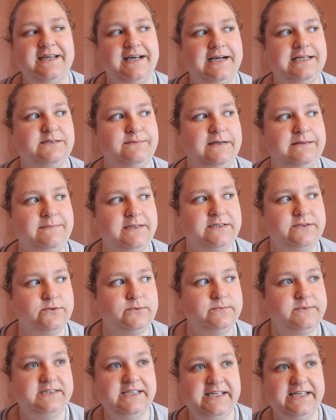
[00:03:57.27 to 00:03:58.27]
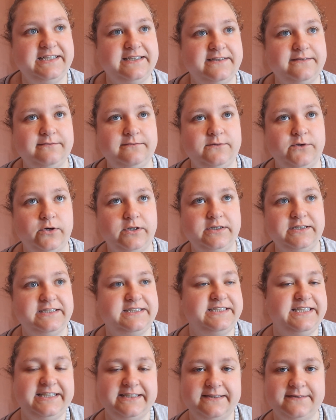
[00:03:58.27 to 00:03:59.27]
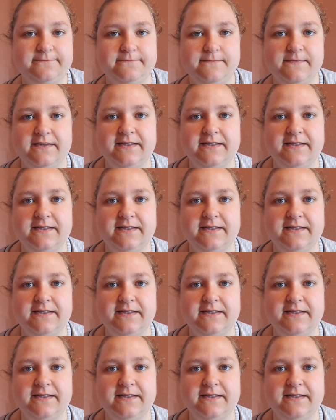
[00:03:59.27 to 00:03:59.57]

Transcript: Also manchmal so um 10, 9, 10.